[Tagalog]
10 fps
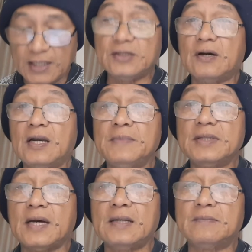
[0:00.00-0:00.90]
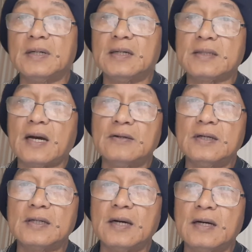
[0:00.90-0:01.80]
Kasi yung kalimitan ng mga tao
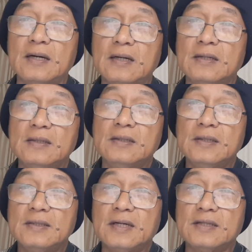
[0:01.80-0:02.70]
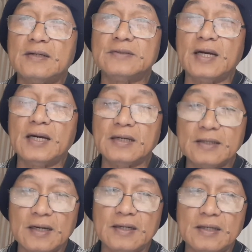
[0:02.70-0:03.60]
na nagtatanong sa
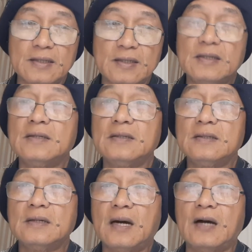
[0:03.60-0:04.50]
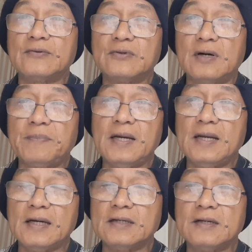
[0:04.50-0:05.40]
akin ay how to
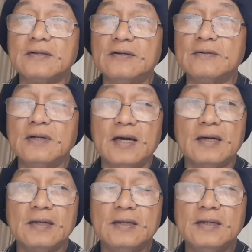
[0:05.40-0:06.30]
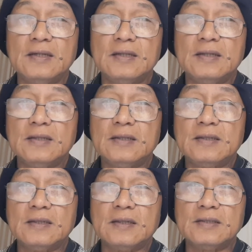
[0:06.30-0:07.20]
apply lagi ang tanong nila.
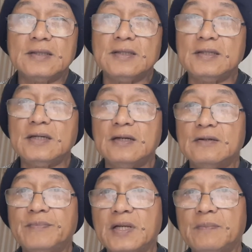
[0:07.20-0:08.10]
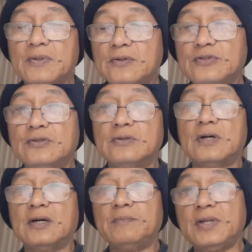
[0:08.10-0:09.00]
Kasi hindi nila ho pinapanood
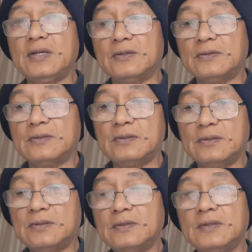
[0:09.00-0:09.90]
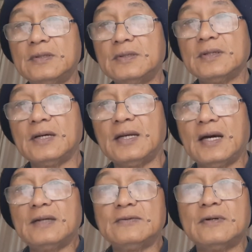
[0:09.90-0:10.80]
yung uh, video.
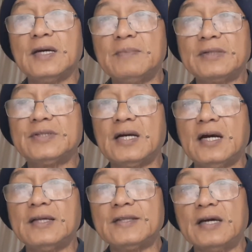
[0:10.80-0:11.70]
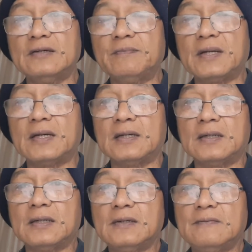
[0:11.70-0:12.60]
Kailangan ho ay eh, magtyaga lang tayo
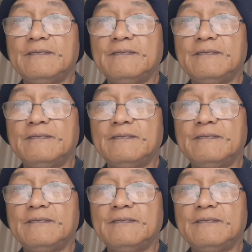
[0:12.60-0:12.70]
para